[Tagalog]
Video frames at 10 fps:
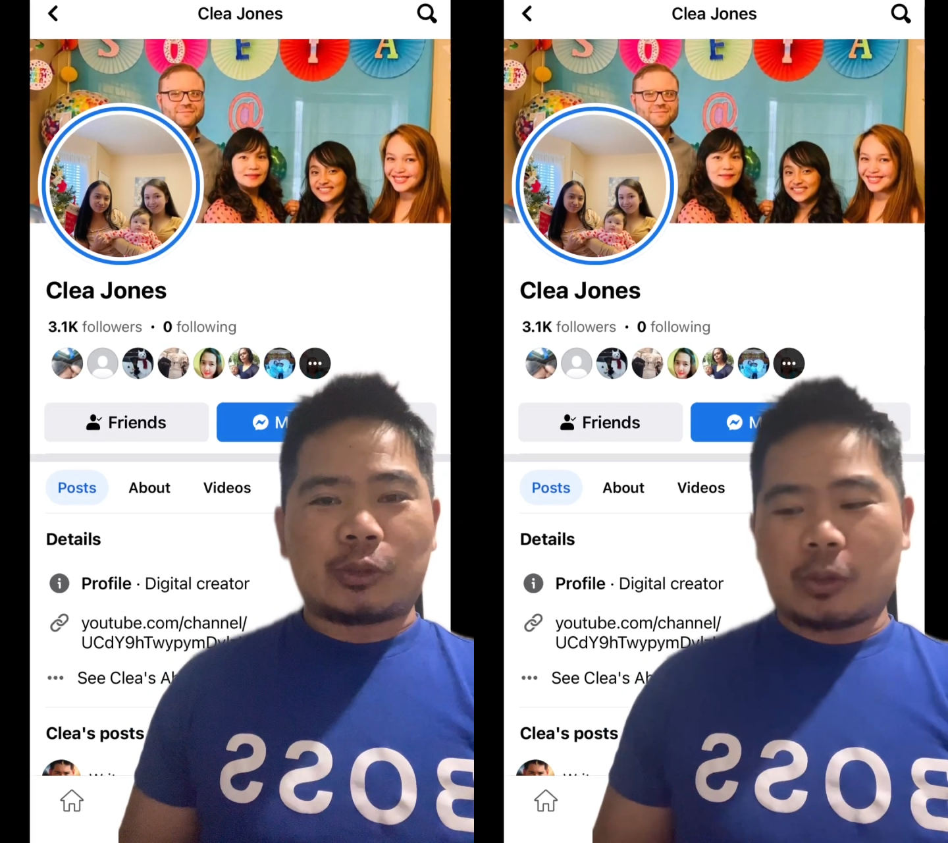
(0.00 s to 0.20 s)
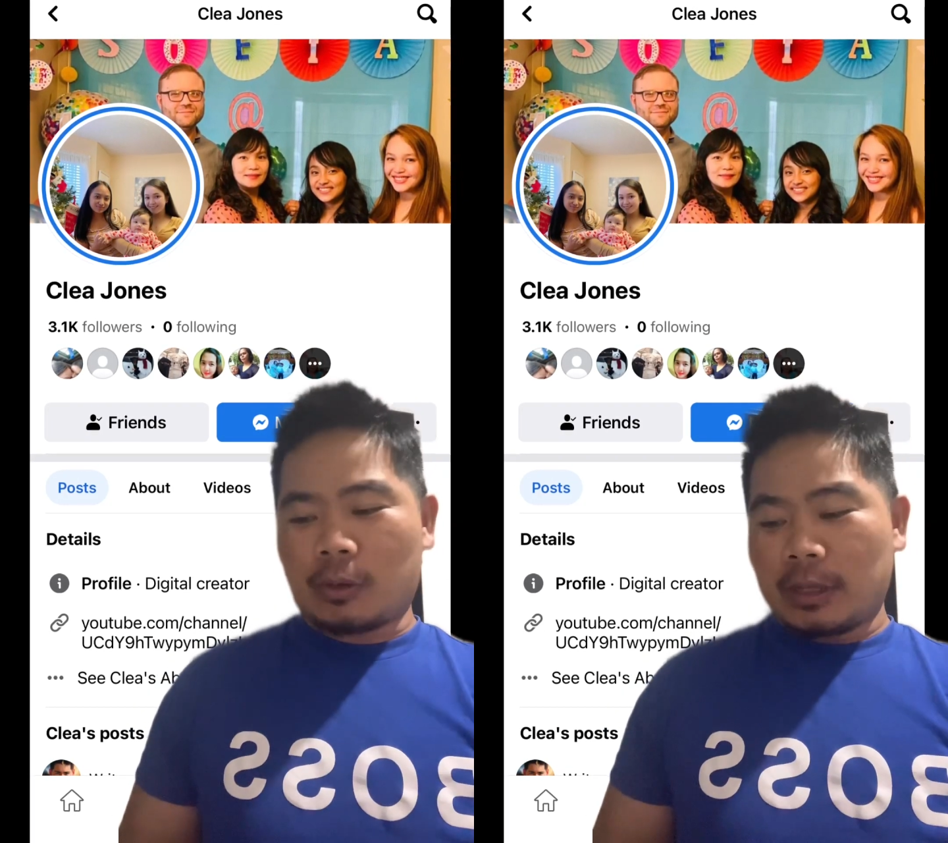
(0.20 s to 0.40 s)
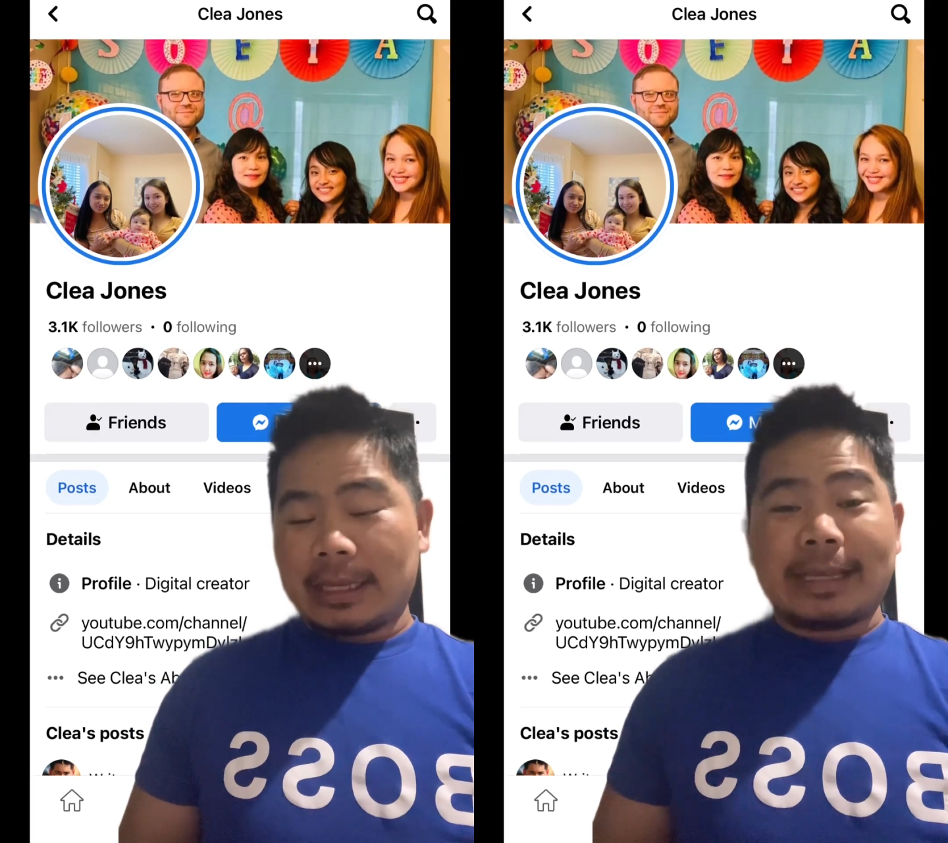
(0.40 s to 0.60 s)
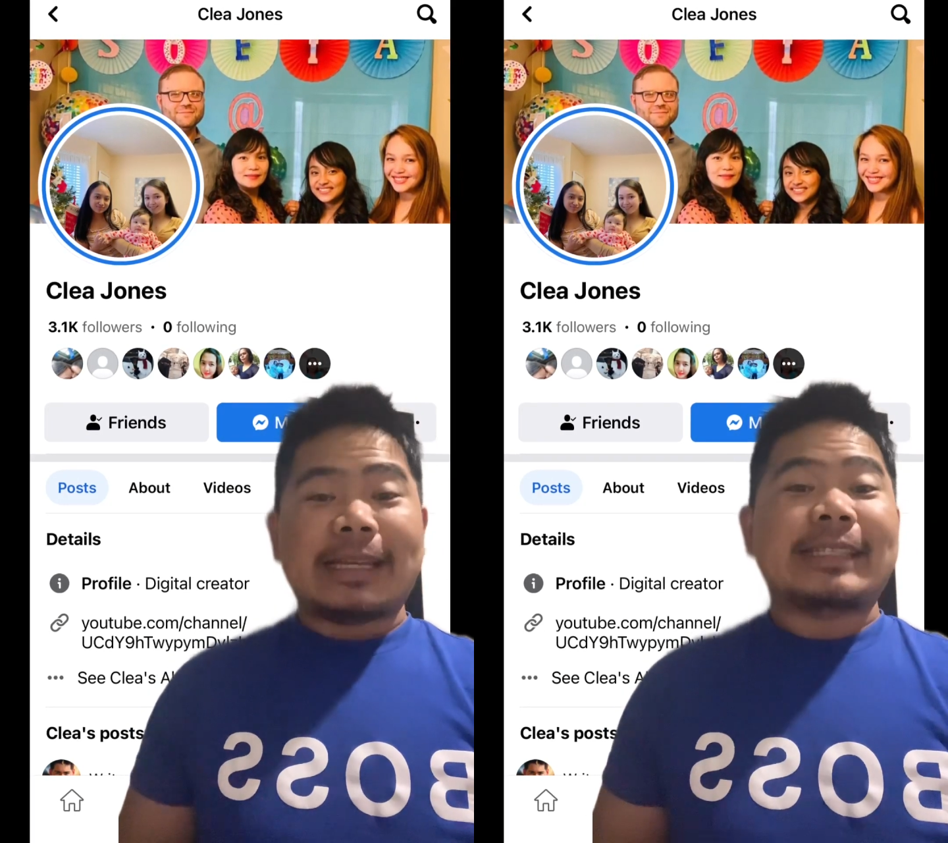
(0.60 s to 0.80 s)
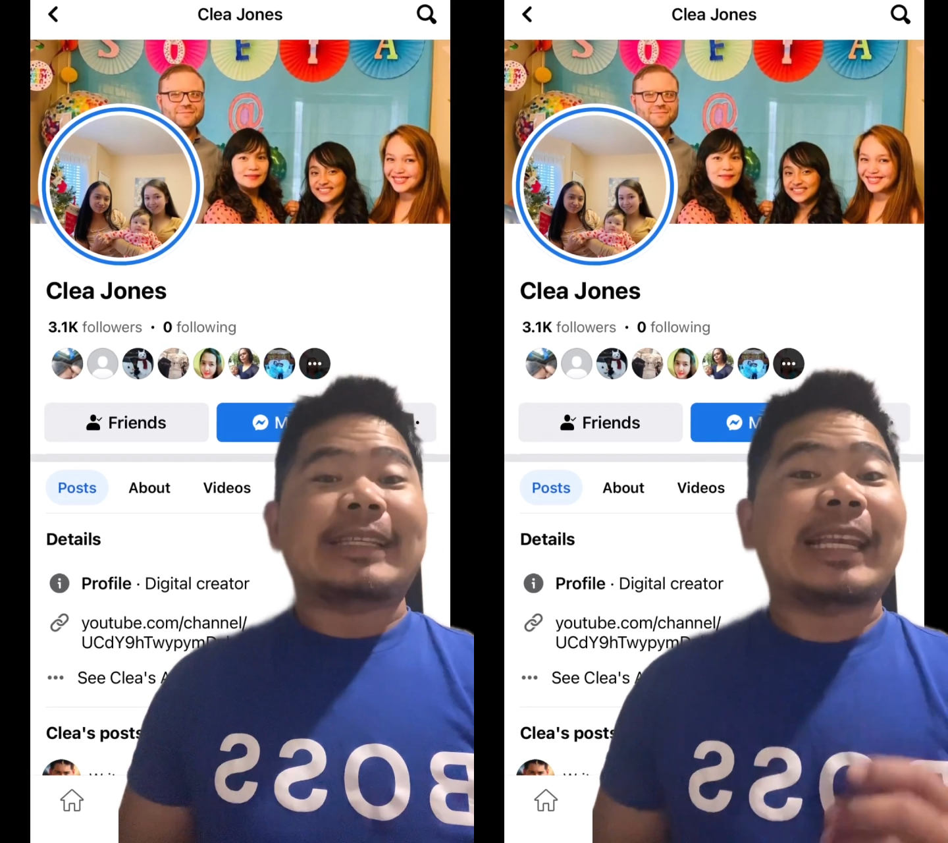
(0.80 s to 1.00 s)
So,
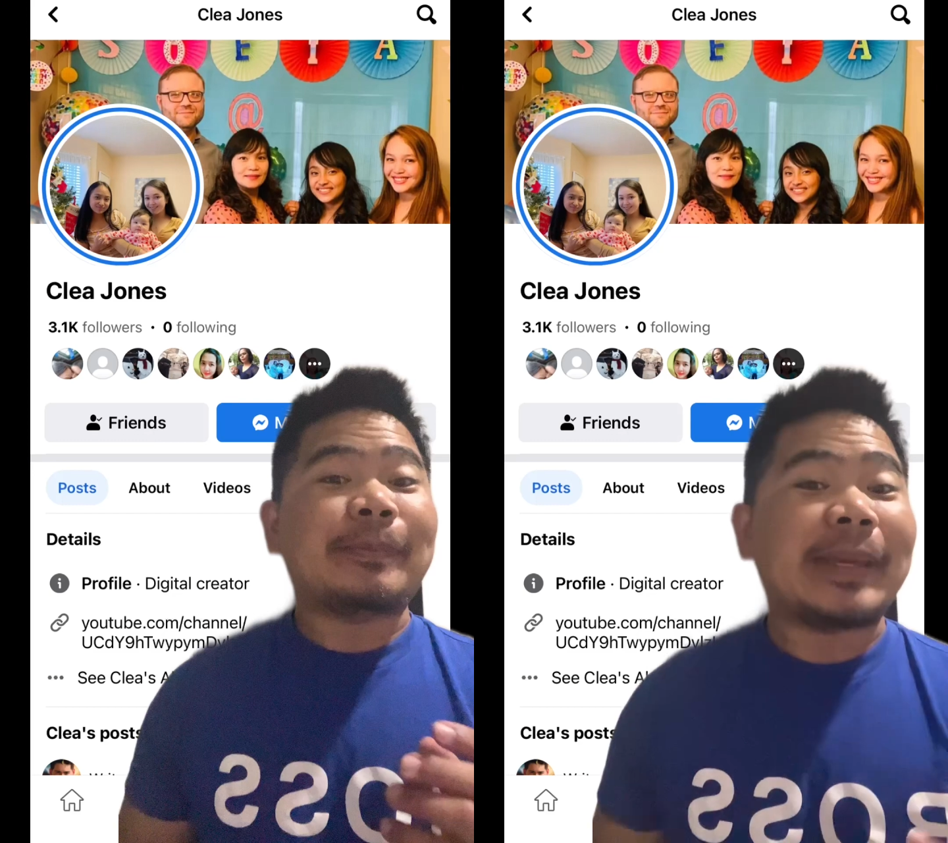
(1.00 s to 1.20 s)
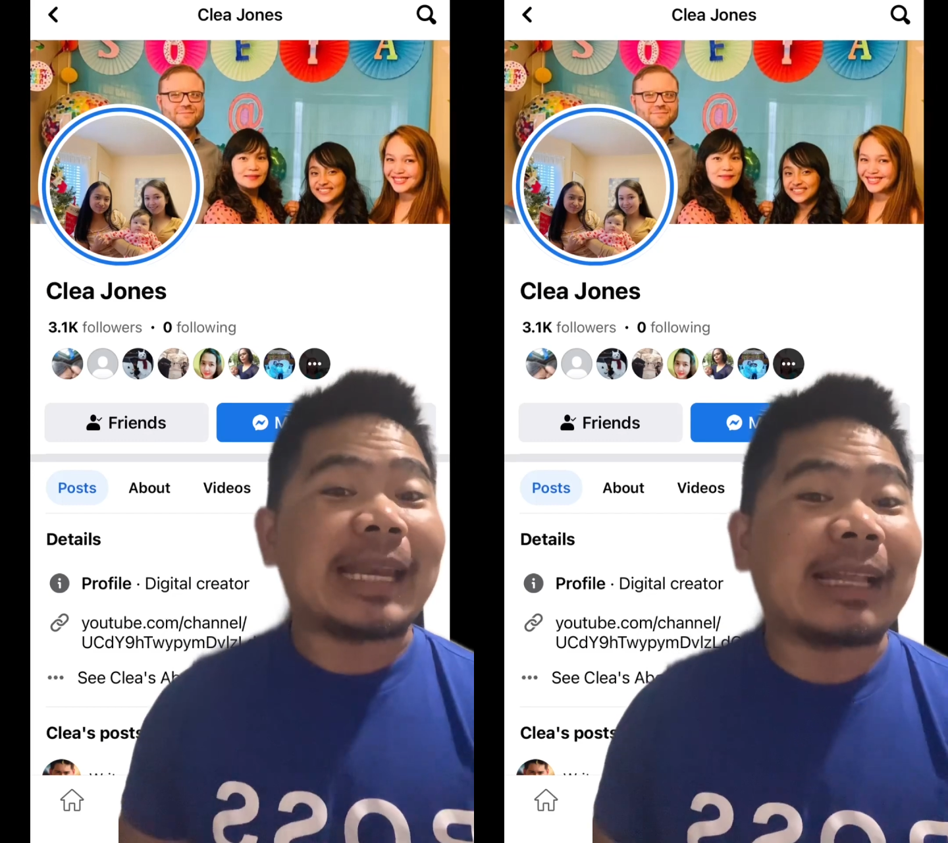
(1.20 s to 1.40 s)
silipin